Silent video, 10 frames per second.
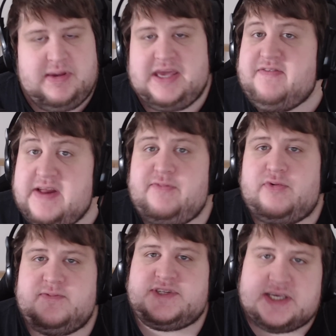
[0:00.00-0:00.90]
Ich will
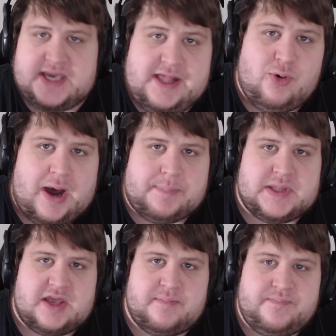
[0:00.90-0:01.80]
50 Kilo
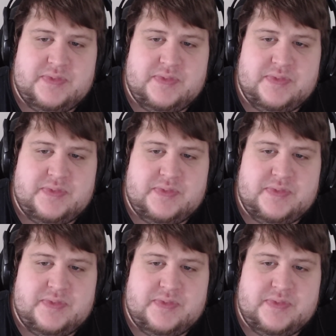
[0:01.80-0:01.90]
abnehmen.